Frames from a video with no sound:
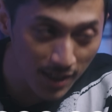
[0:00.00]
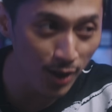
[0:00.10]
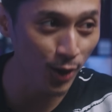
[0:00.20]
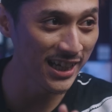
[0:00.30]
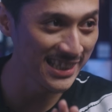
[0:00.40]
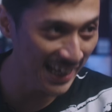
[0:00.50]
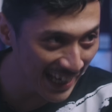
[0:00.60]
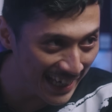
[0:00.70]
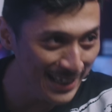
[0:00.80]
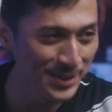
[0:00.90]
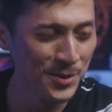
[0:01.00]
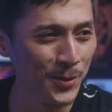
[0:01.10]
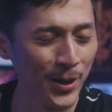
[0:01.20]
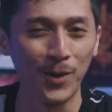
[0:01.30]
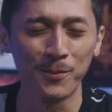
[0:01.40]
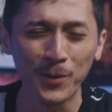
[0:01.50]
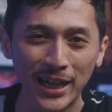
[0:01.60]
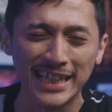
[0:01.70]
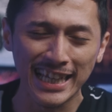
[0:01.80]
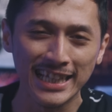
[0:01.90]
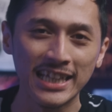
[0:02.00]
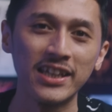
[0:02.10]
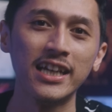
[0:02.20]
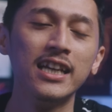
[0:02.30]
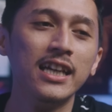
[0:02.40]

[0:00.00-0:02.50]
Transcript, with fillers: kalau nggak salah ya. Gue gue yang ngomong gue yang ngelan gitu ya.